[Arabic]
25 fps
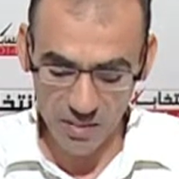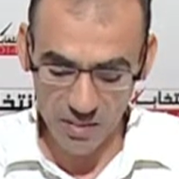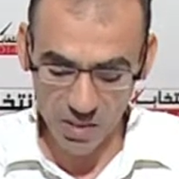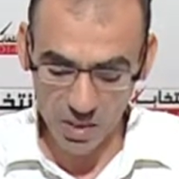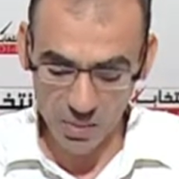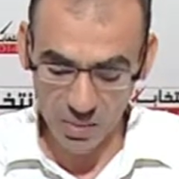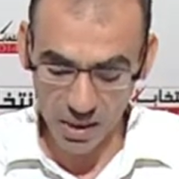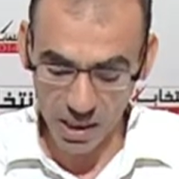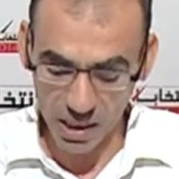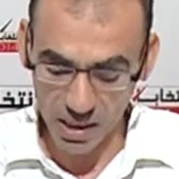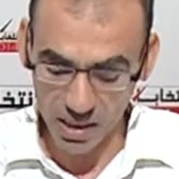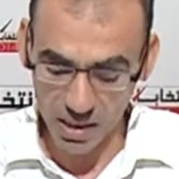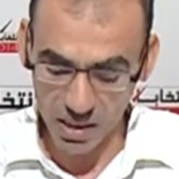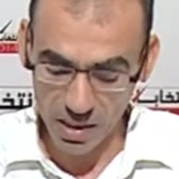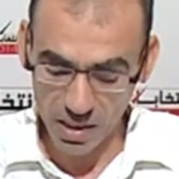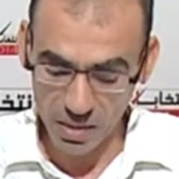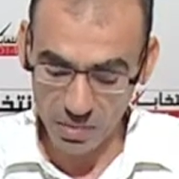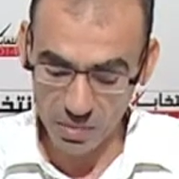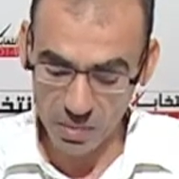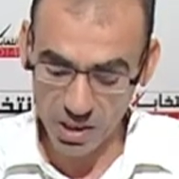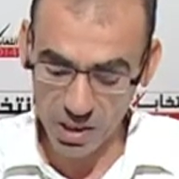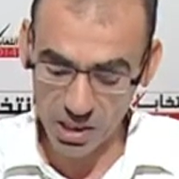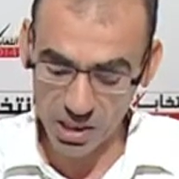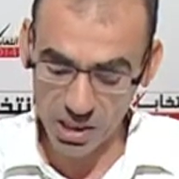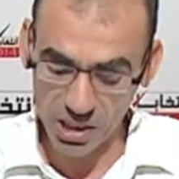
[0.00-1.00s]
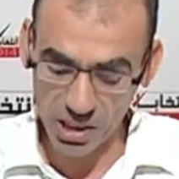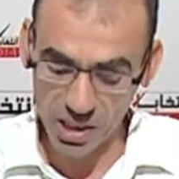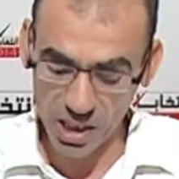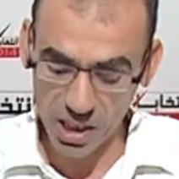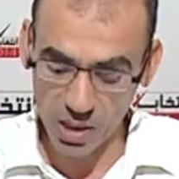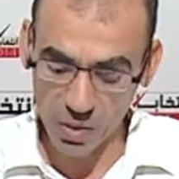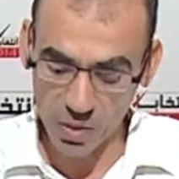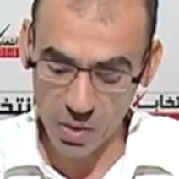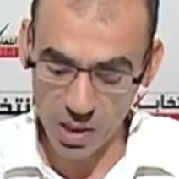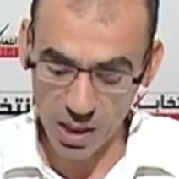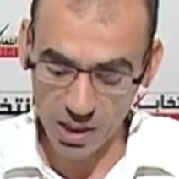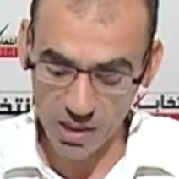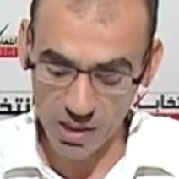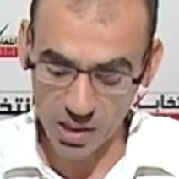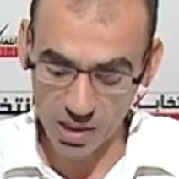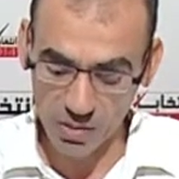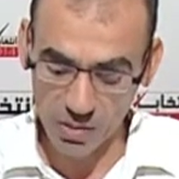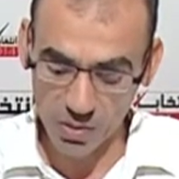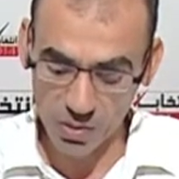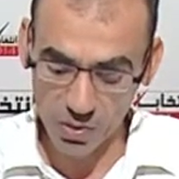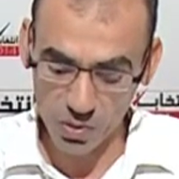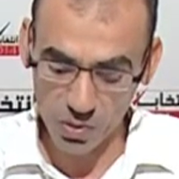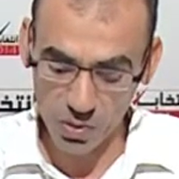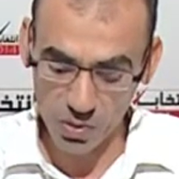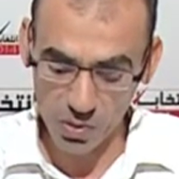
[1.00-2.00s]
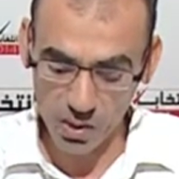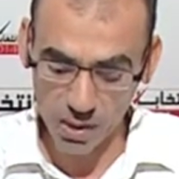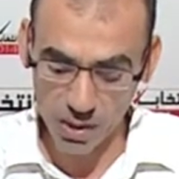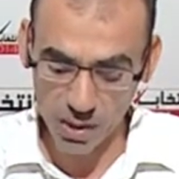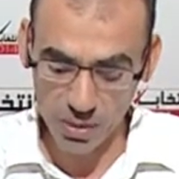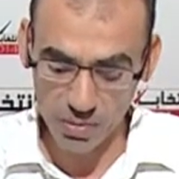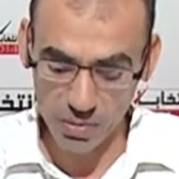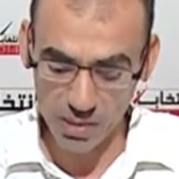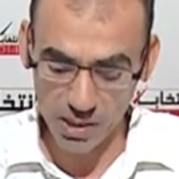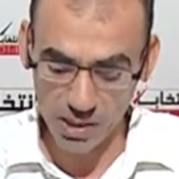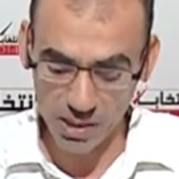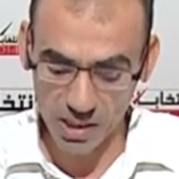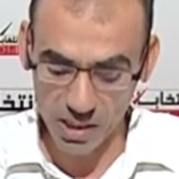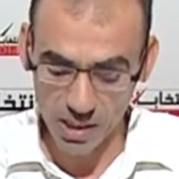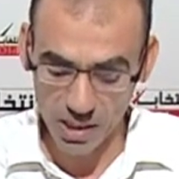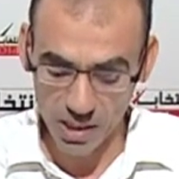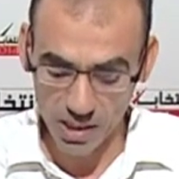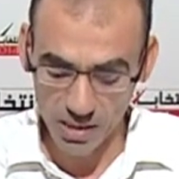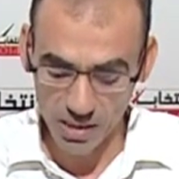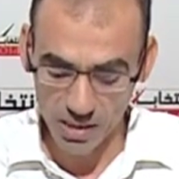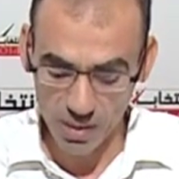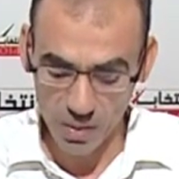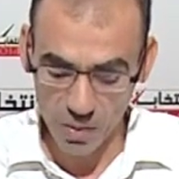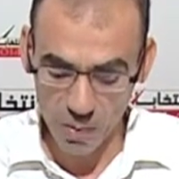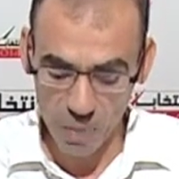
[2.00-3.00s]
في البحر بإنشاء وحدات فندقية بالزارات